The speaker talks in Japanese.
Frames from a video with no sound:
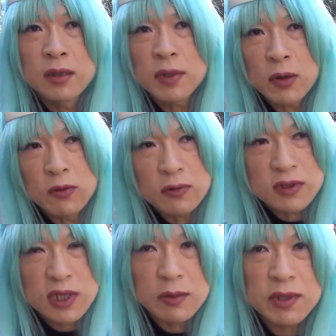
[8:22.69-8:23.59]
まあ、この
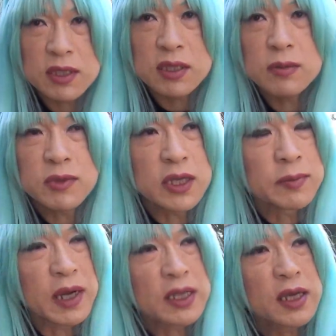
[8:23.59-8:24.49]
鎖場って言ってもね、まあ、